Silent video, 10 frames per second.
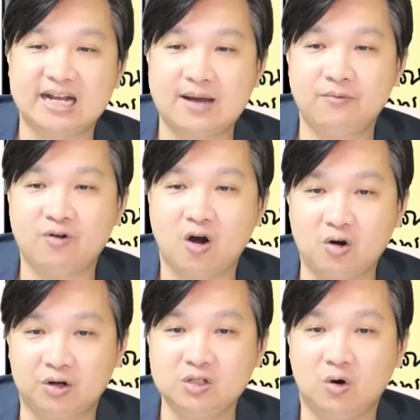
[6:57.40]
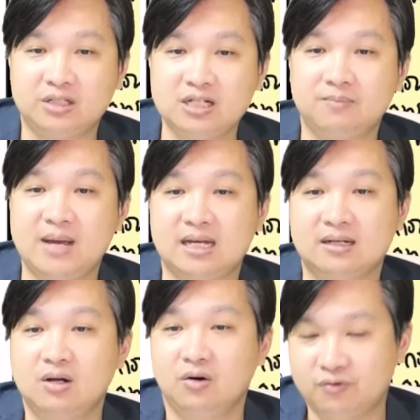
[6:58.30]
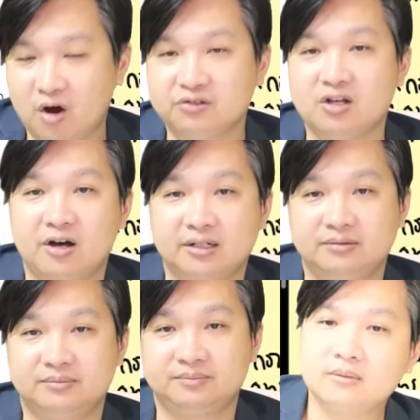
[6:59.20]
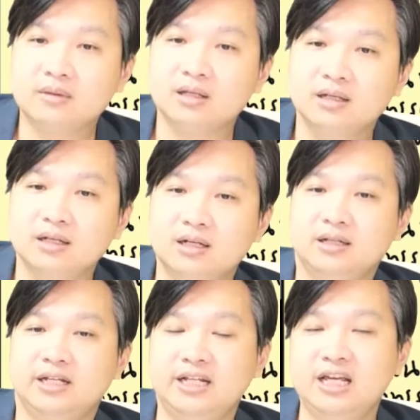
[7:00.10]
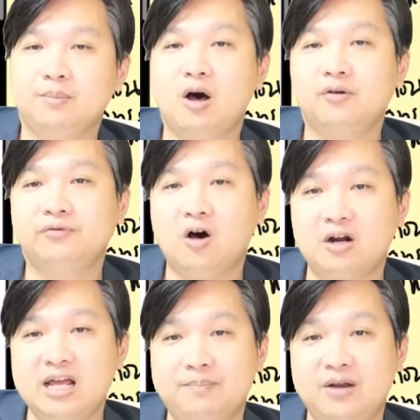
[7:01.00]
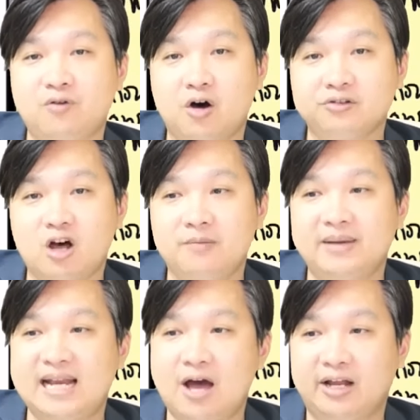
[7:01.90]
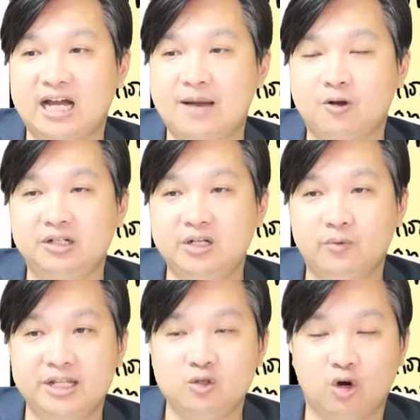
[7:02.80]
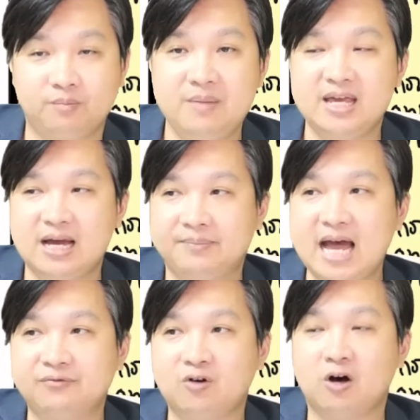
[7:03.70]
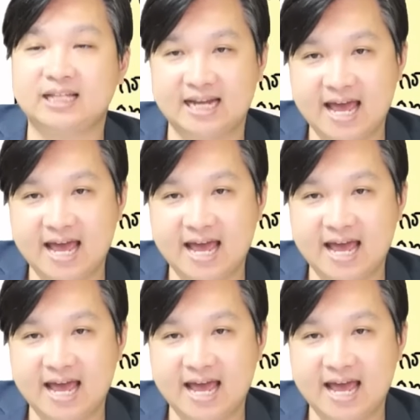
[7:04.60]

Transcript: คำฟ้องของโจท์จึงเป็นฟ้องซ้อน ทีนี้พอฟ้องเนี่ยเป็นฟ้องซ้อนไปแล้วนะครับ ก็ถือว่าโจทย์ไม่มีอำนาจฟ้องแต่